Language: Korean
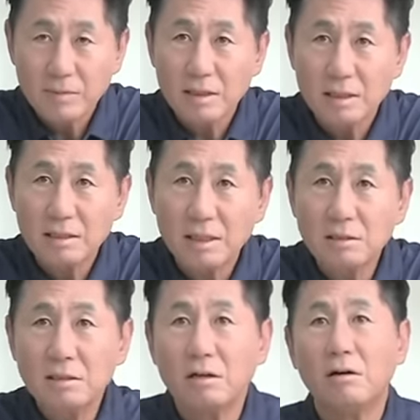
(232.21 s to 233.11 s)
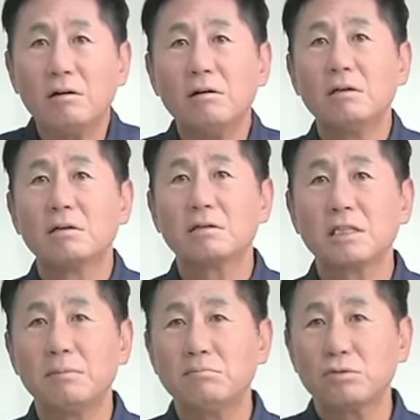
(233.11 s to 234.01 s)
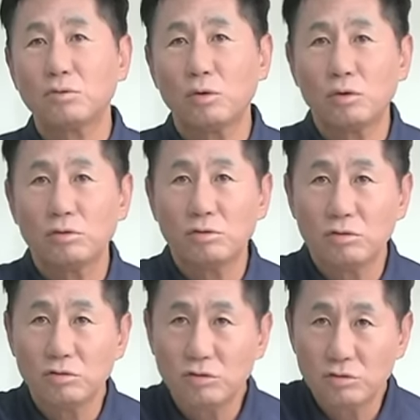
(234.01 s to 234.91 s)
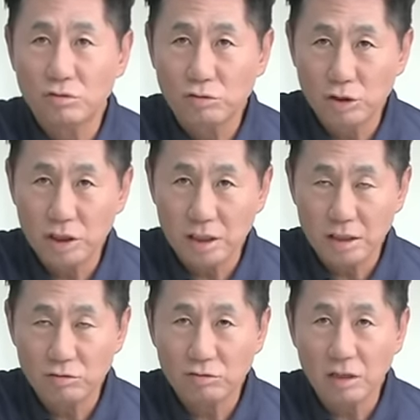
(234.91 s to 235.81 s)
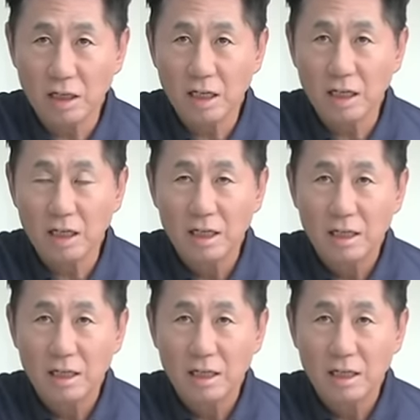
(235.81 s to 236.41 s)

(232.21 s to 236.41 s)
이때는요. 그 삼부토건 주식이 주가가